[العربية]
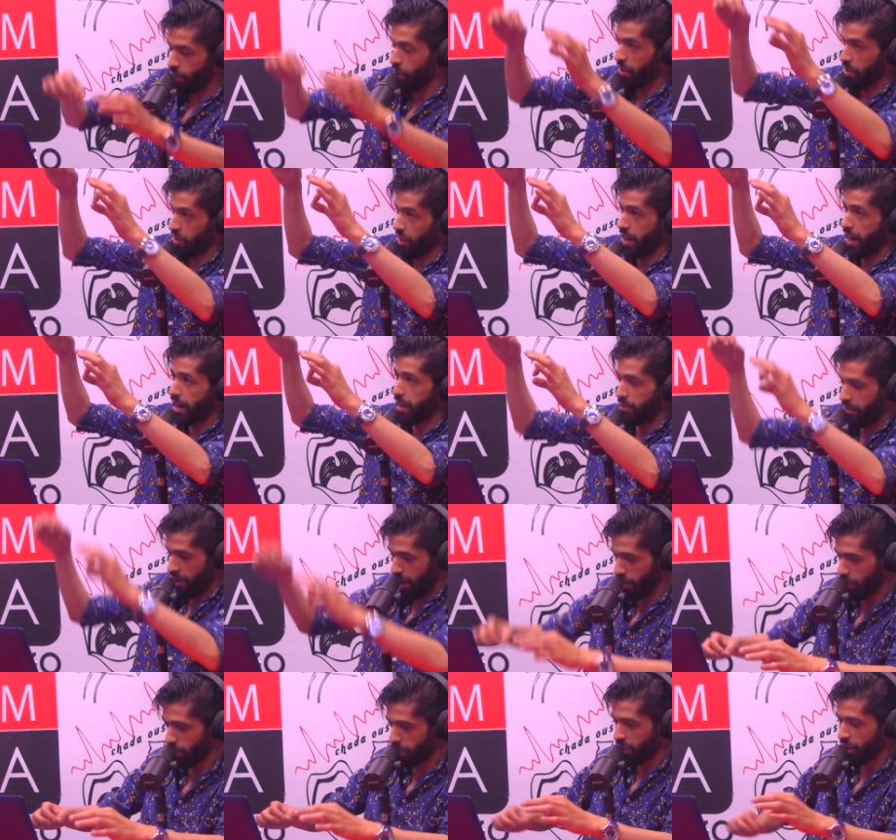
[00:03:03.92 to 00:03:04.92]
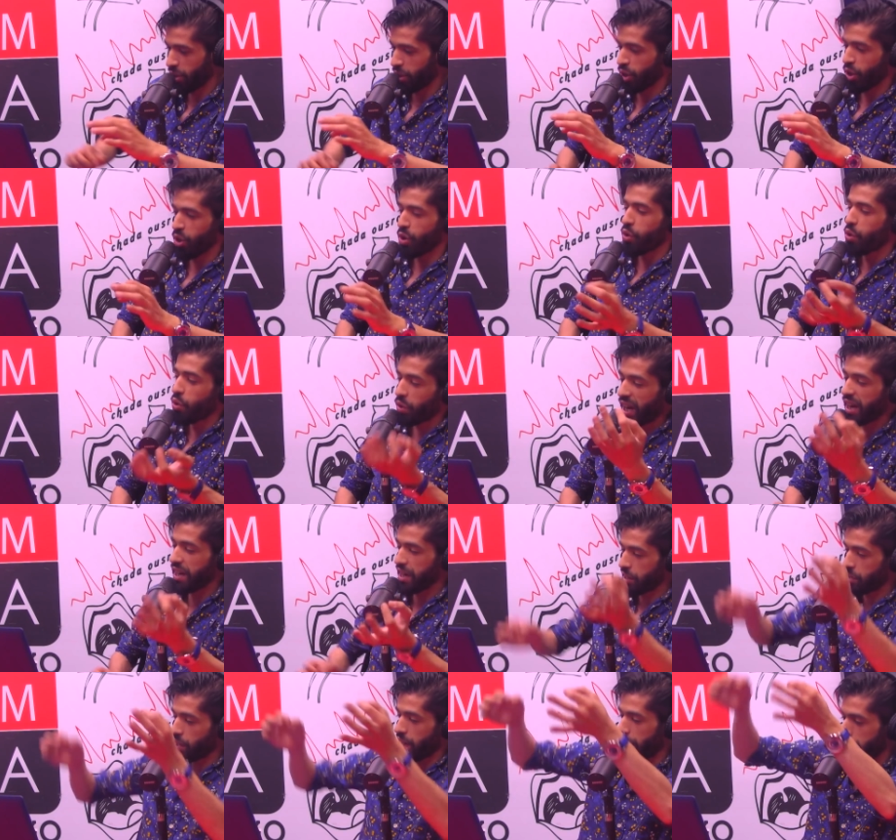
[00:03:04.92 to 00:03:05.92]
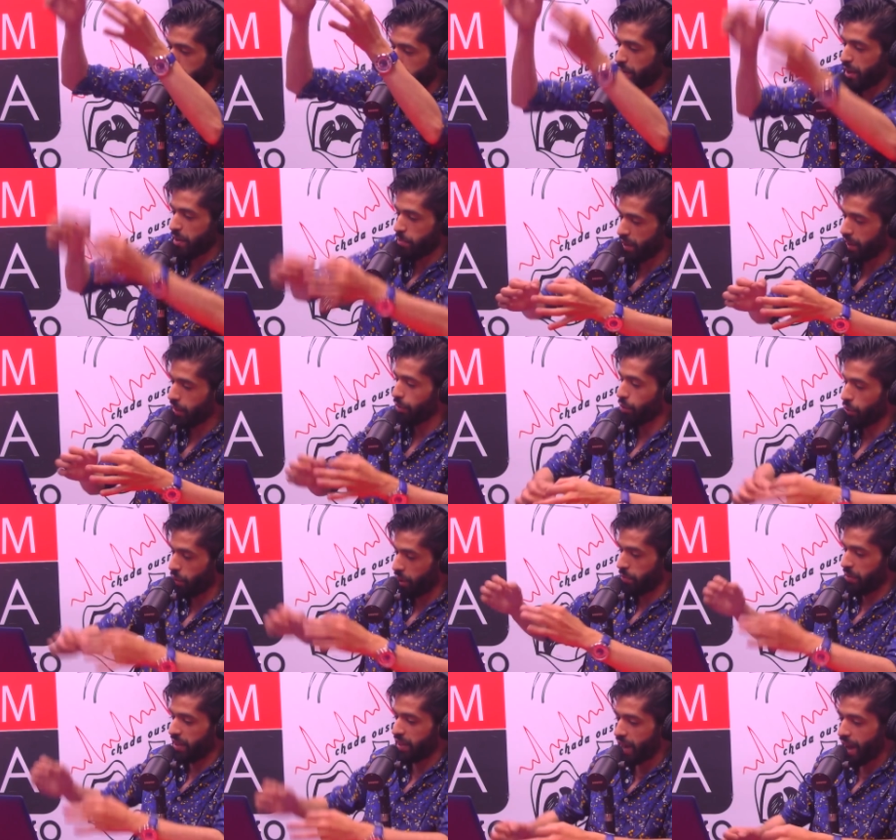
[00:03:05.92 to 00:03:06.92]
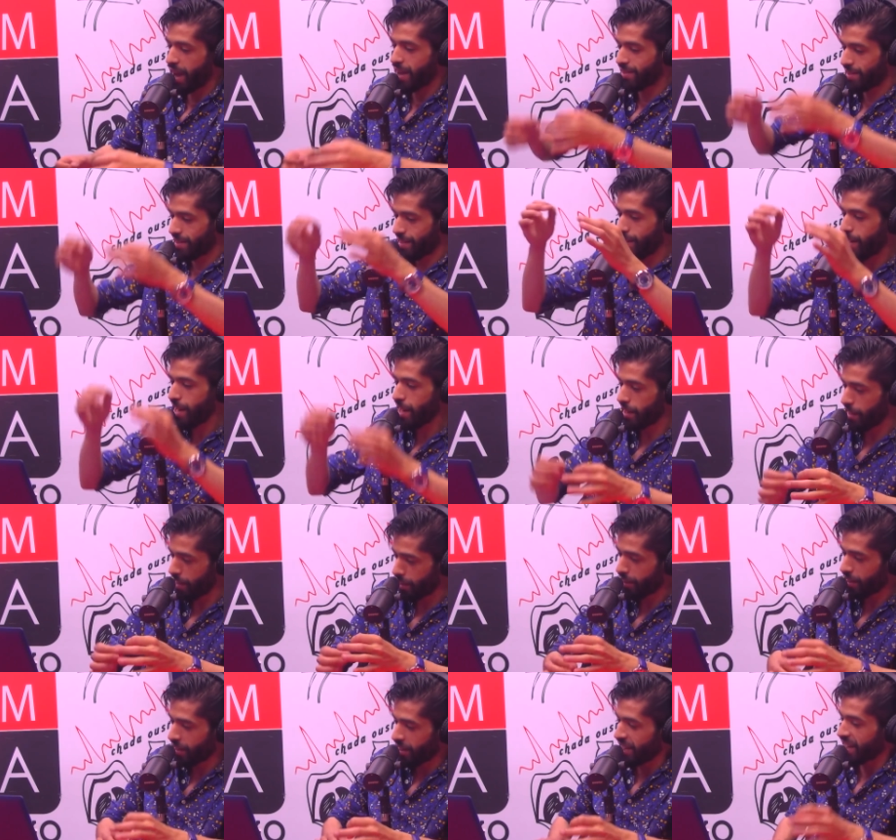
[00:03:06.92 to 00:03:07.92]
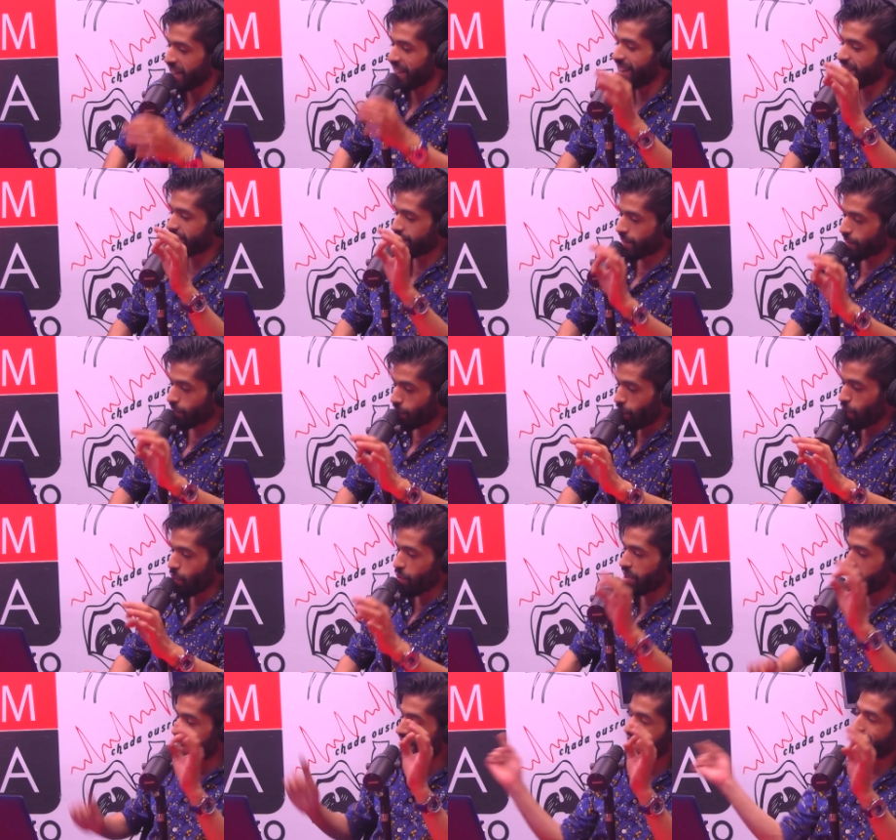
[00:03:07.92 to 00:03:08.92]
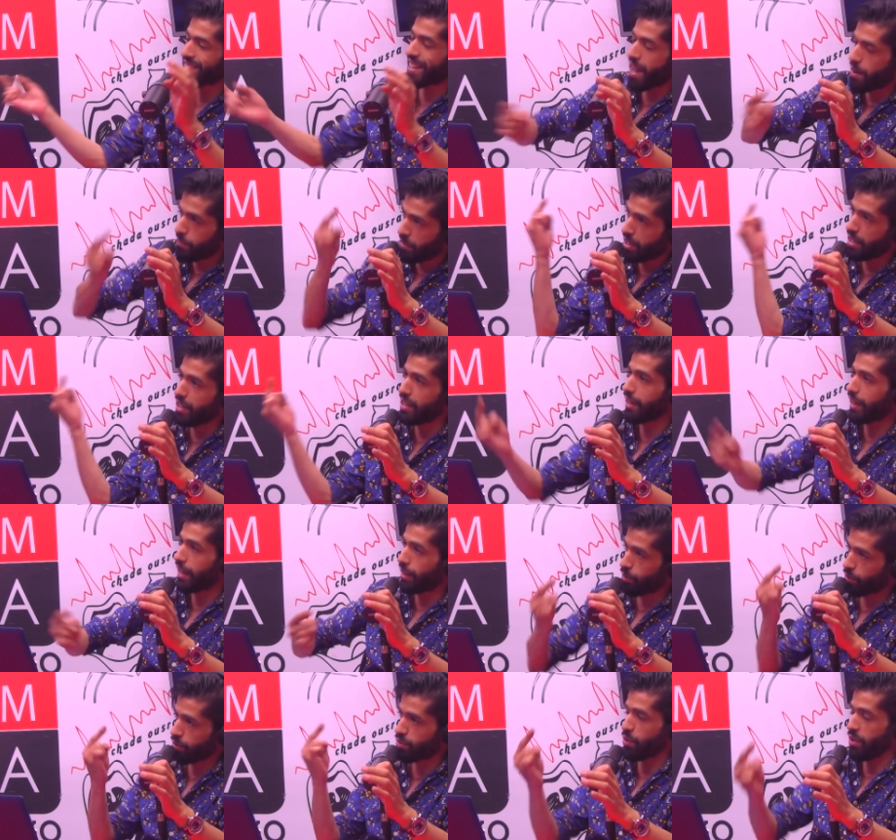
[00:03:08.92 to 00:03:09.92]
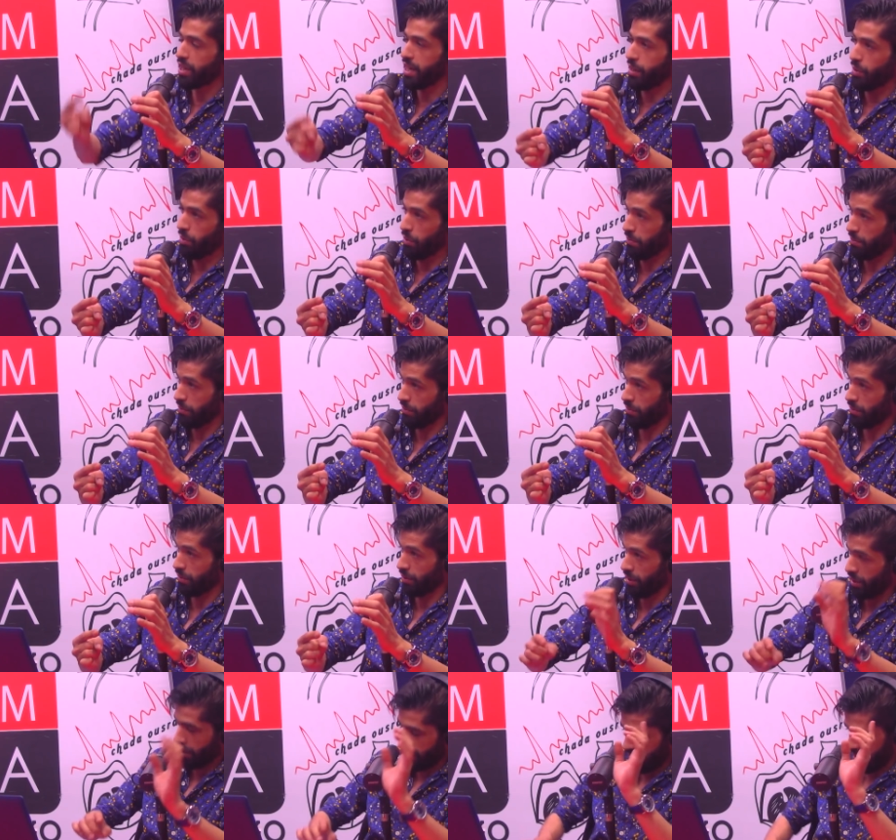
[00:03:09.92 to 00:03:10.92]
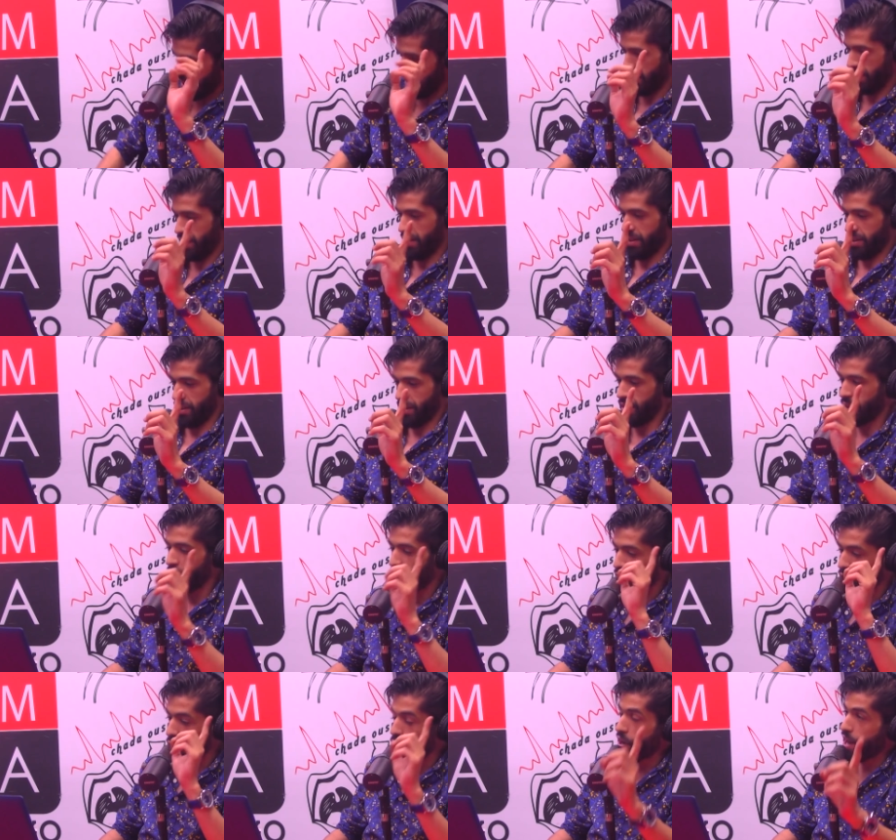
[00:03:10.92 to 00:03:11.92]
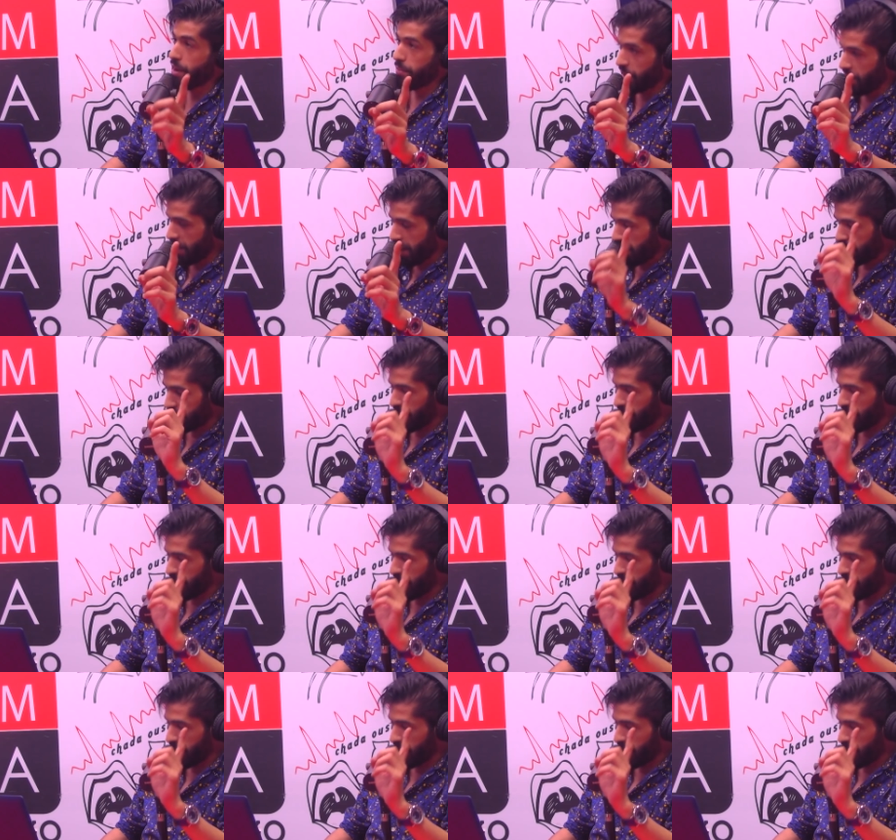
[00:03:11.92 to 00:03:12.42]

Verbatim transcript: و10000 عود وكاين 10000 عبيد وعبيده هازين الحرير كيصدقوا للناس كاملين اللي كيدوزوا عليهم آه، بيان في كل مدينه في